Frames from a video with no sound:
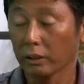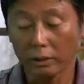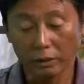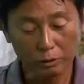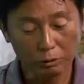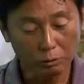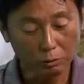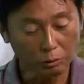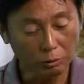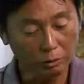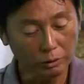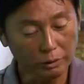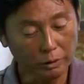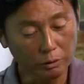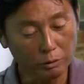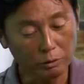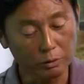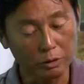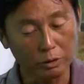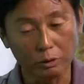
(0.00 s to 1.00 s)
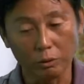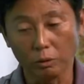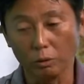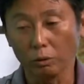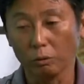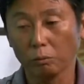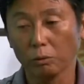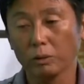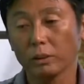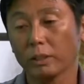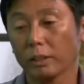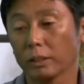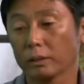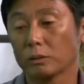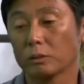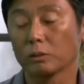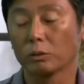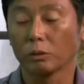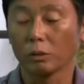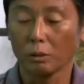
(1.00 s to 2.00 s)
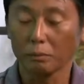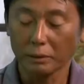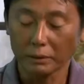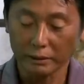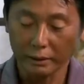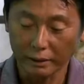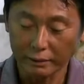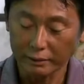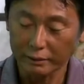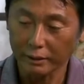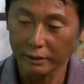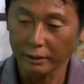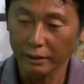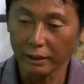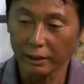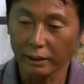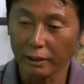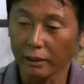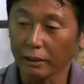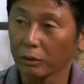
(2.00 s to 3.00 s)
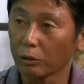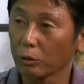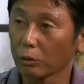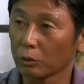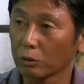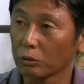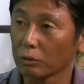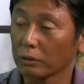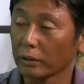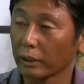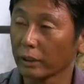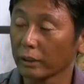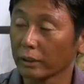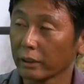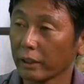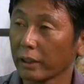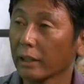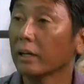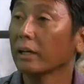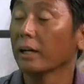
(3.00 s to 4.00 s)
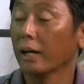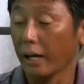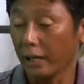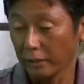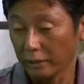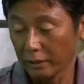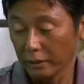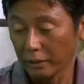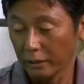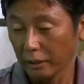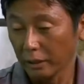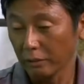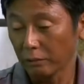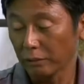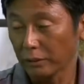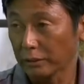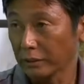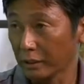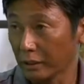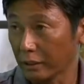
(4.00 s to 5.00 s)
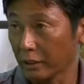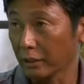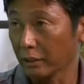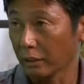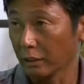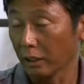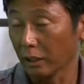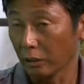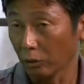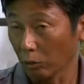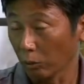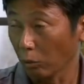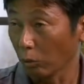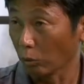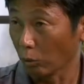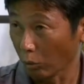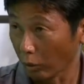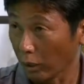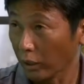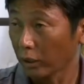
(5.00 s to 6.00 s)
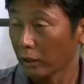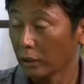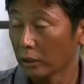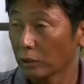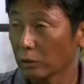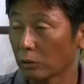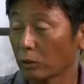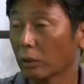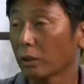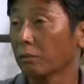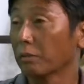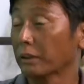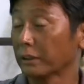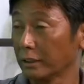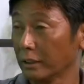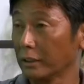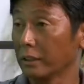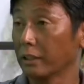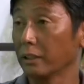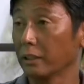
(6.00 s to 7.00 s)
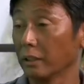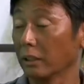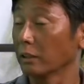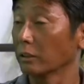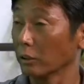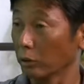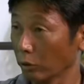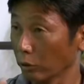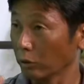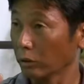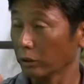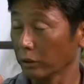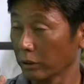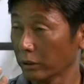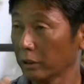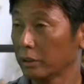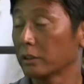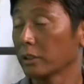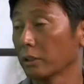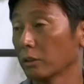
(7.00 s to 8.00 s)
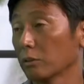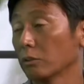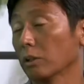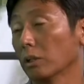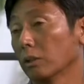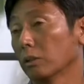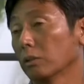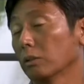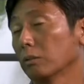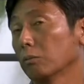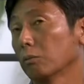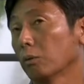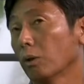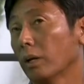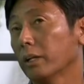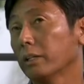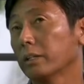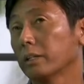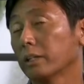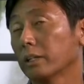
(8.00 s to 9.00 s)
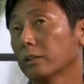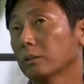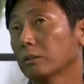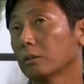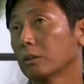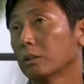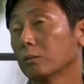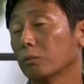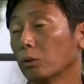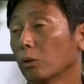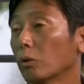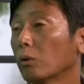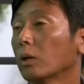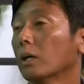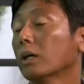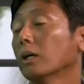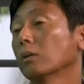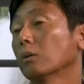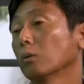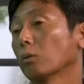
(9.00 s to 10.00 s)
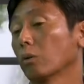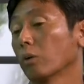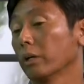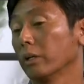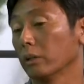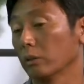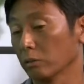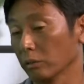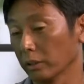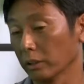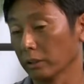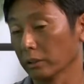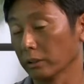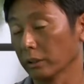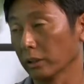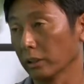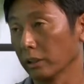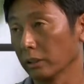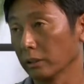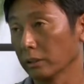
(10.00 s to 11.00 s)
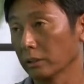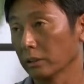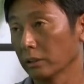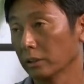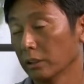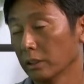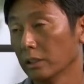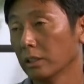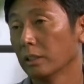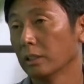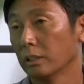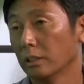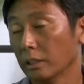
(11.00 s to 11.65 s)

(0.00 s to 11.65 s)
からそのエネルギーを僕らがすることはまず安全な環境を作ってあげて、うん、安全なファシリテー、うん、あの大人、うん、それがファシリテーターっていうキッズアットでボランティアするにも4日間のトレーニングを受けなくちゃいけないんです、はいはい